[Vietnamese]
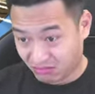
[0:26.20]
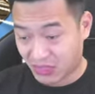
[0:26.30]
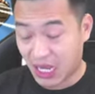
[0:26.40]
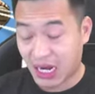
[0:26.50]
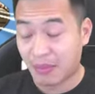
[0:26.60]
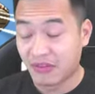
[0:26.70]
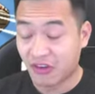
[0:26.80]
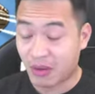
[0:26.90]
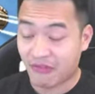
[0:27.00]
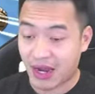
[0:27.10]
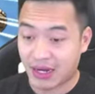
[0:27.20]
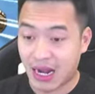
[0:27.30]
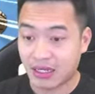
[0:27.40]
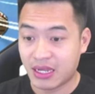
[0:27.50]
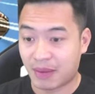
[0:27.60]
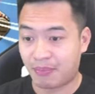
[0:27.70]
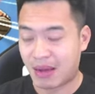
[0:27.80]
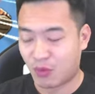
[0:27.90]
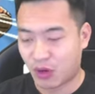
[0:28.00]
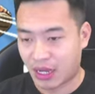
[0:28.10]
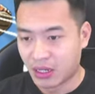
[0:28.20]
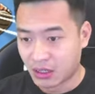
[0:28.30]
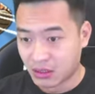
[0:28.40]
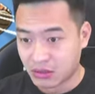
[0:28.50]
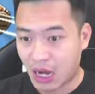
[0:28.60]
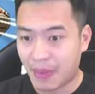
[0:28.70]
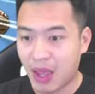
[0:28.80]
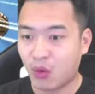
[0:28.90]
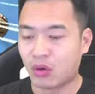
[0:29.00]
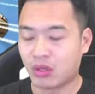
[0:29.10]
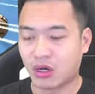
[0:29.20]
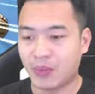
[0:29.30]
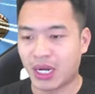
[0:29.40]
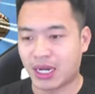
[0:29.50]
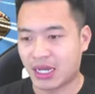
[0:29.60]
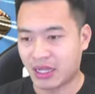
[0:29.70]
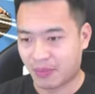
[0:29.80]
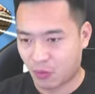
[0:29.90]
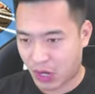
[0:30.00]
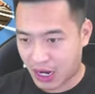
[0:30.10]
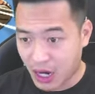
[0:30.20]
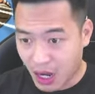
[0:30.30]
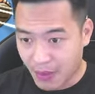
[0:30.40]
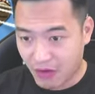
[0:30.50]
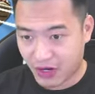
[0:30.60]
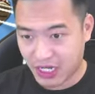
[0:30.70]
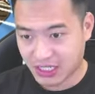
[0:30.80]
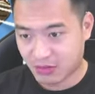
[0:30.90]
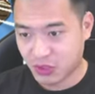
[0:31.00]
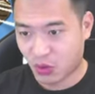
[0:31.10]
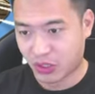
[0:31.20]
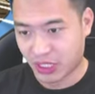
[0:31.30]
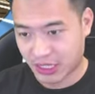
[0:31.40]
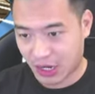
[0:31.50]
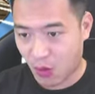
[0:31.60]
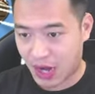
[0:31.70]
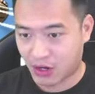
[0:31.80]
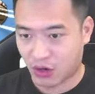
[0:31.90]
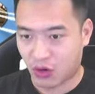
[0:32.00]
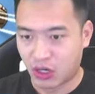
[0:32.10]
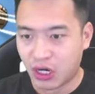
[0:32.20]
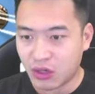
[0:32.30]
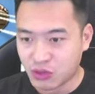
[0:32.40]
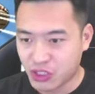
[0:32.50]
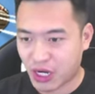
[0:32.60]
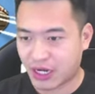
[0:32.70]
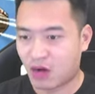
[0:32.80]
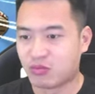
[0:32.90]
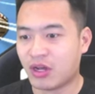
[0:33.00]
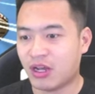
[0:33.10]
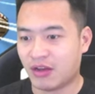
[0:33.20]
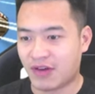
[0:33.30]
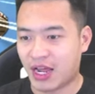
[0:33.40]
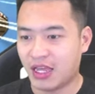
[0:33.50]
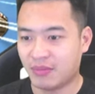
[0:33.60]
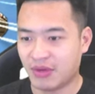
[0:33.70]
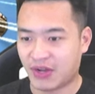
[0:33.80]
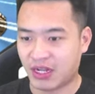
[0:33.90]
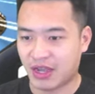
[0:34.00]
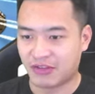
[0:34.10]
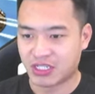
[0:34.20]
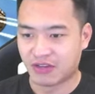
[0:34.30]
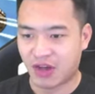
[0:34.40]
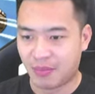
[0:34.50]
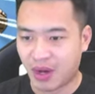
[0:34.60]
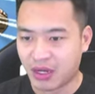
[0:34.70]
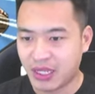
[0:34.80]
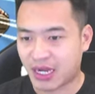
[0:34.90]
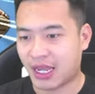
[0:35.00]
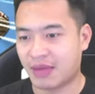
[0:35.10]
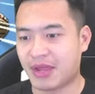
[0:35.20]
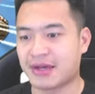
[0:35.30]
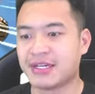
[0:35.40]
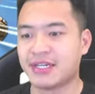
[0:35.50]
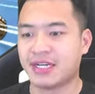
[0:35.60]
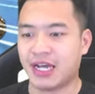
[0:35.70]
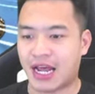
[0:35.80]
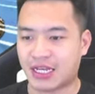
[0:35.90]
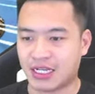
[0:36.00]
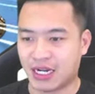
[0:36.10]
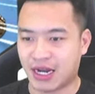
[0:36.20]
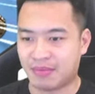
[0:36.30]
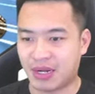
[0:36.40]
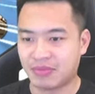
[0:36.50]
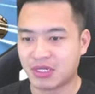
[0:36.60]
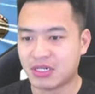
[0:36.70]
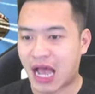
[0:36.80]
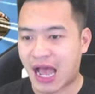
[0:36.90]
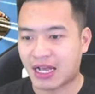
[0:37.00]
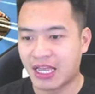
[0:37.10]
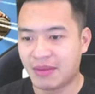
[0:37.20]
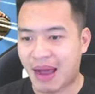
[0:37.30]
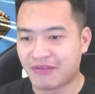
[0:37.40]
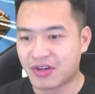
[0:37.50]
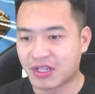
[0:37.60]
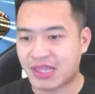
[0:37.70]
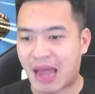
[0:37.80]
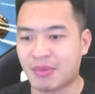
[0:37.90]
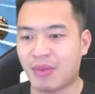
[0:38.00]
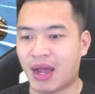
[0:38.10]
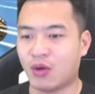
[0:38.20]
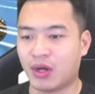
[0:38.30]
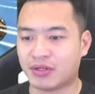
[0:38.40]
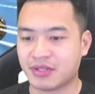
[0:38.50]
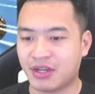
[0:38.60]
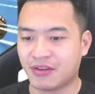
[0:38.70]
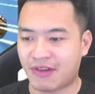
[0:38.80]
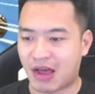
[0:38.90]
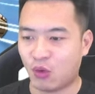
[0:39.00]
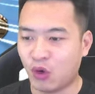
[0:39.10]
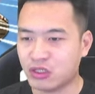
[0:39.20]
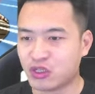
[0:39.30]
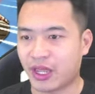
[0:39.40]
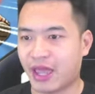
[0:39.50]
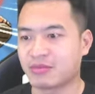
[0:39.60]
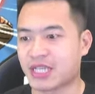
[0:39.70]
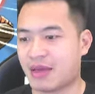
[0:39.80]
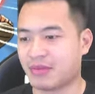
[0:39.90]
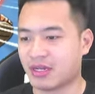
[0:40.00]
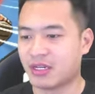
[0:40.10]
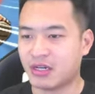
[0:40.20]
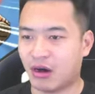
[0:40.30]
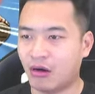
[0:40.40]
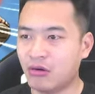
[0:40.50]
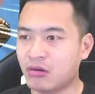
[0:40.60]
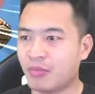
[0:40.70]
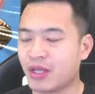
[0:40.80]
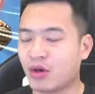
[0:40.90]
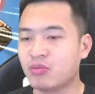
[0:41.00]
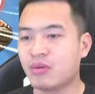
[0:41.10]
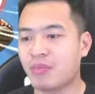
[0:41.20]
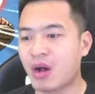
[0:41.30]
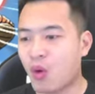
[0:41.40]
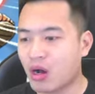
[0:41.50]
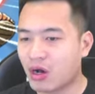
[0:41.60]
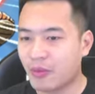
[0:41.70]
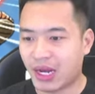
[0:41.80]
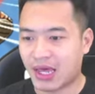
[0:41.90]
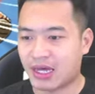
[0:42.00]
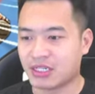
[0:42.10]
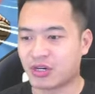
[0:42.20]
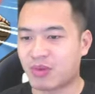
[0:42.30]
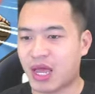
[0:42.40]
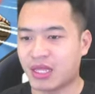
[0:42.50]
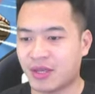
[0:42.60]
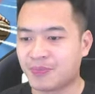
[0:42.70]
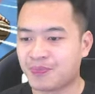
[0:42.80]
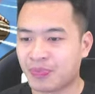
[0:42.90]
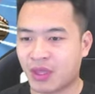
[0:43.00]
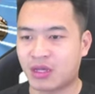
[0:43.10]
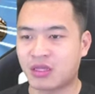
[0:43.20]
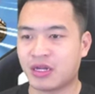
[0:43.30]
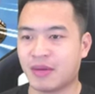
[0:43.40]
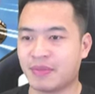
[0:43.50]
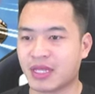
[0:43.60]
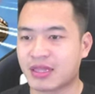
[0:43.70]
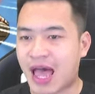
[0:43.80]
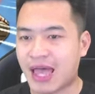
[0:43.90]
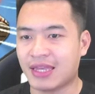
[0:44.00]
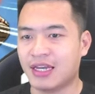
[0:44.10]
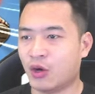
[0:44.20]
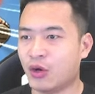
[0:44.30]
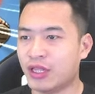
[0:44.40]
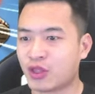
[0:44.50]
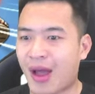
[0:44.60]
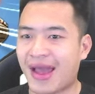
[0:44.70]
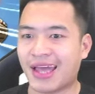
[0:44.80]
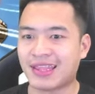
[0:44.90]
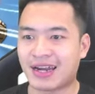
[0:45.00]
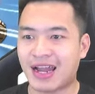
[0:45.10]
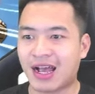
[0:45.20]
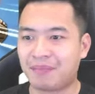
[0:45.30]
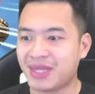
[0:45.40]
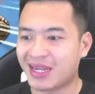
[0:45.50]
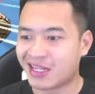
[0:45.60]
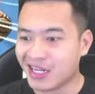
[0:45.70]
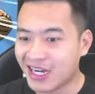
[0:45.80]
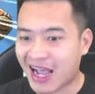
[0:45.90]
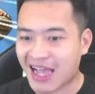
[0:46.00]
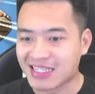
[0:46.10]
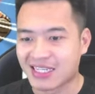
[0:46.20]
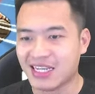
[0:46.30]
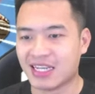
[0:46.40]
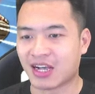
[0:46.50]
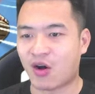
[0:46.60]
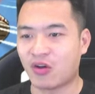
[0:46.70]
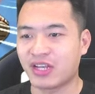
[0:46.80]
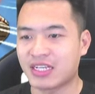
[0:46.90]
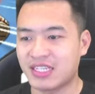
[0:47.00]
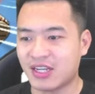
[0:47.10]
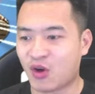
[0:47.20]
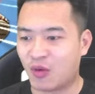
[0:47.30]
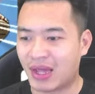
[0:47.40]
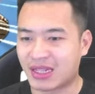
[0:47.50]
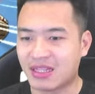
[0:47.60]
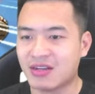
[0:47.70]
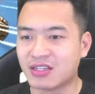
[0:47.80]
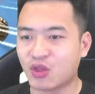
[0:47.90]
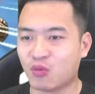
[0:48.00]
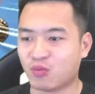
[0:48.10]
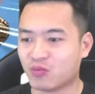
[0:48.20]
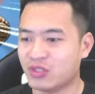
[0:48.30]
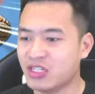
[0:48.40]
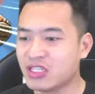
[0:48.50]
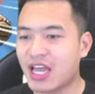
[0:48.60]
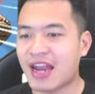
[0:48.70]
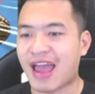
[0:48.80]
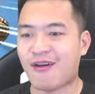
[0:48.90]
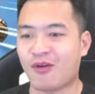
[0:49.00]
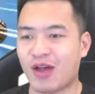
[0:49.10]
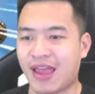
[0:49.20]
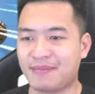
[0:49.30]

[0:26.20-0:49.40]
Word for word: thế là mình vừa mới phải đăng nhập bằng một cái gmail thì không biết là đăng nhập một cái gmail vào đây xong rồi thì cái tài khoản nó còn lưu trữ hay không và đây mình phải đăng nhập vào server mới nhất anh em nhá đây này 554 haki bá vương 87 luôn vào luôn cho anh em xem ừ mình cũng bâng khuâng không biết là ở trong này thì uh, thời điểm hiện tại huyền thoại hải tặc đã cập nhật những cái gì có những cái gì nổi bật tướng tủng như thế nào em